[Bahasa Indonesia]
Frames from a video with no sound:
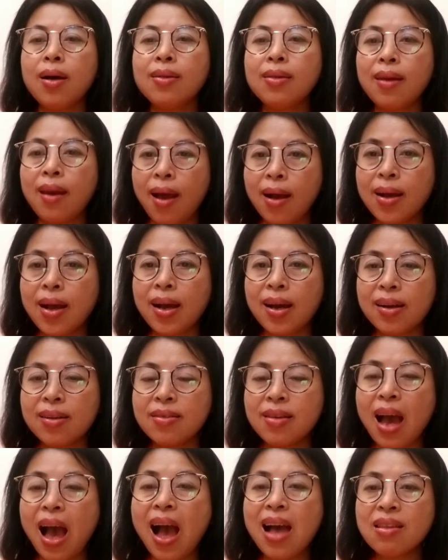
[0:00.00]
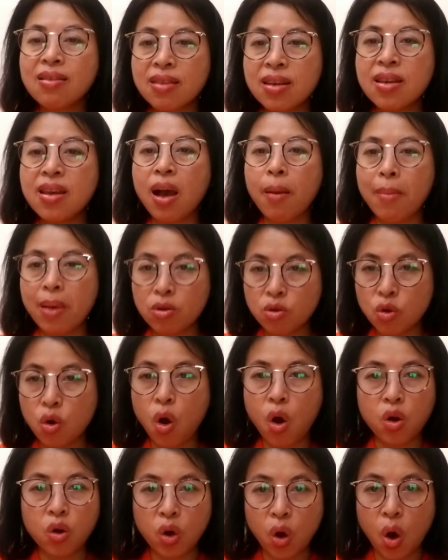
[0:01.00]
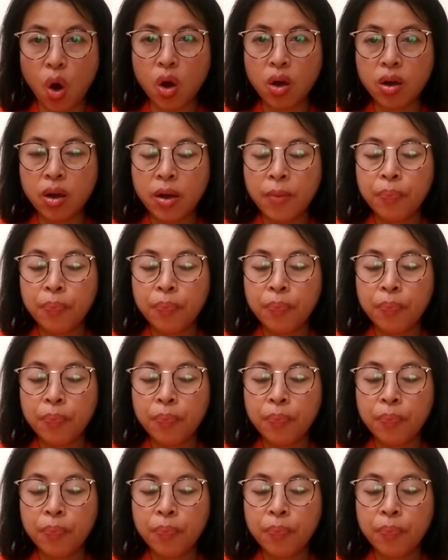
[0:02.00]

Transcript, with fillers: tenaga kerja asing yang masuk Hong Kong,